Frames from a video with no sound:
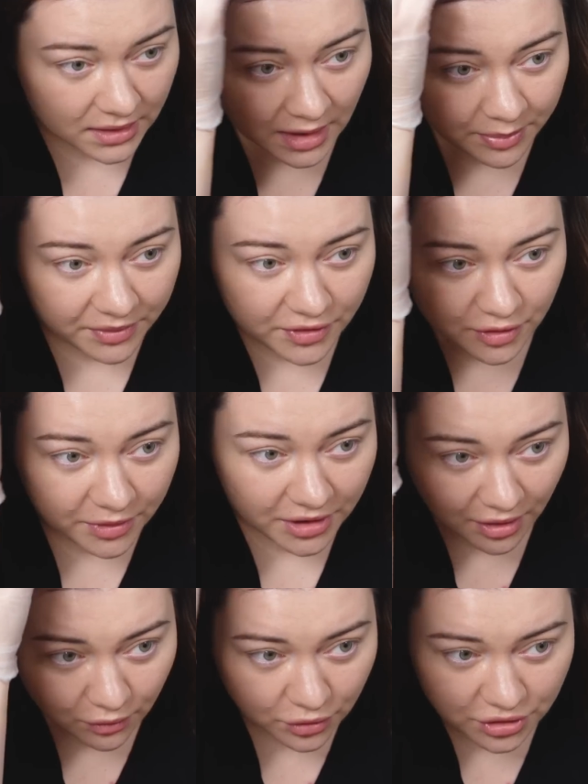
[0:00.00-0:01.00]
Najpierw sobie
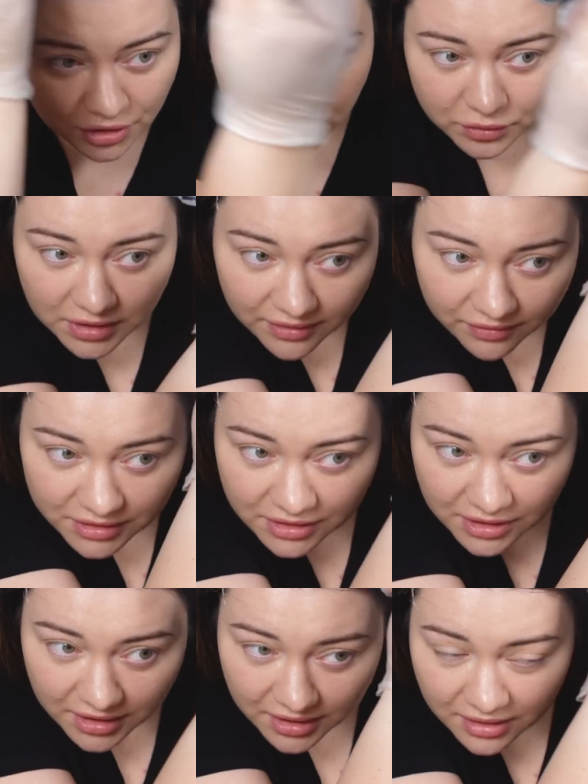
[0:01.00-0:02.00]
nałożę tutaj
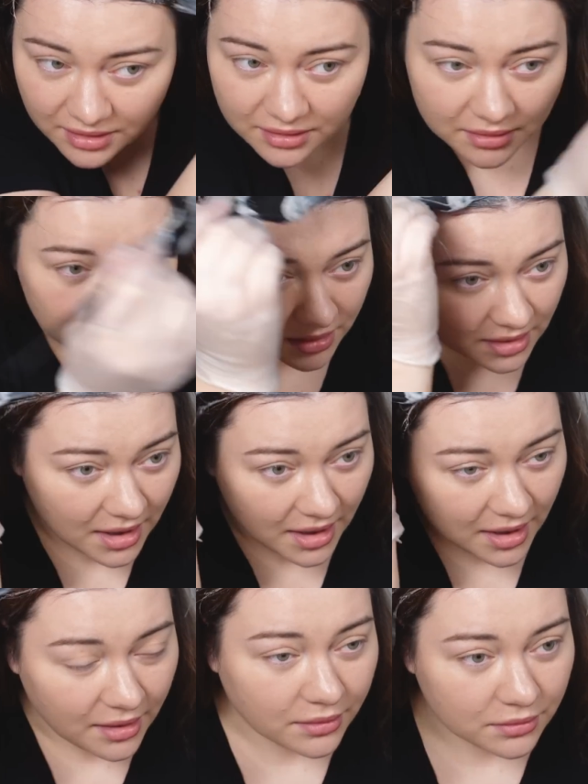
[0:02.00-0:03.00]
właśnie
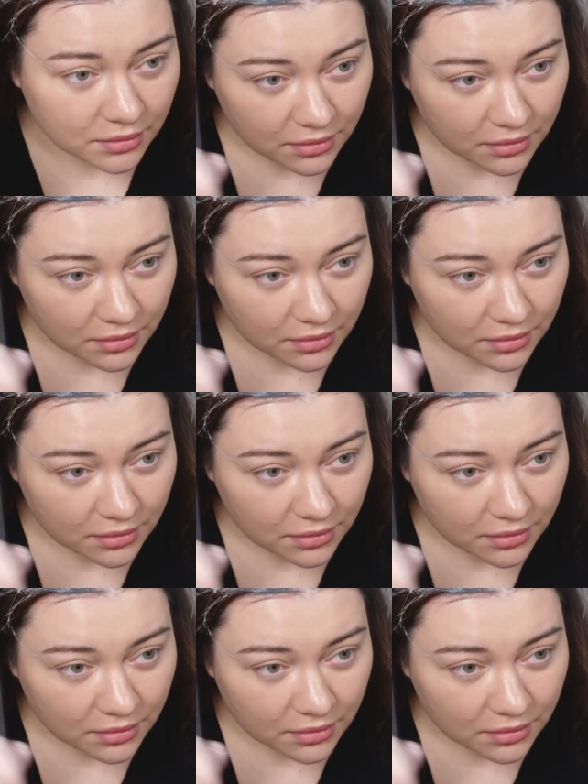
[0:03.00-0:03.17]
na